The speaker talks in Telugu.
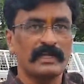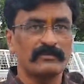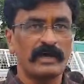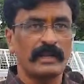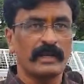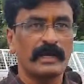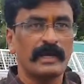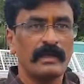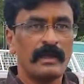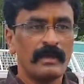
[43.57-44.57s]
అధ్వానంగా
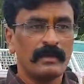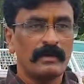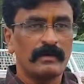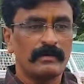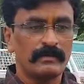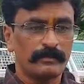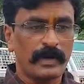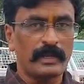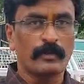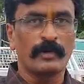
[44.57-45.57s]

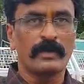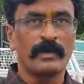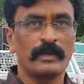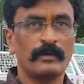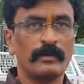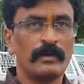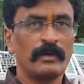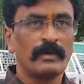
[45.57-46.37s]
పాల్గొనే వాళ్ళు